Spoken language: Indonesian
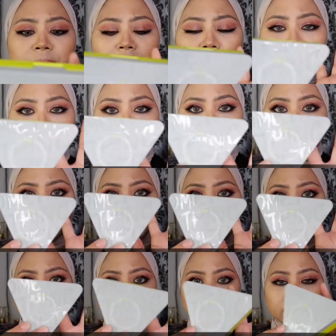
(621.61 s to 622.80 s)
powder
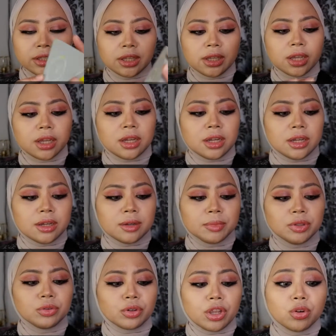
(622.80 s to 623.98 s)
foundation uh,
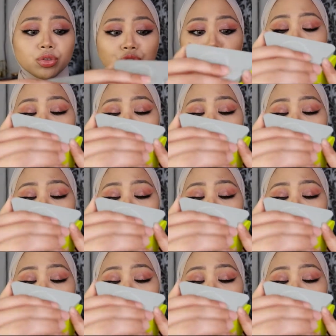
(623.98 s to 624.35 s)
bentuknya lucu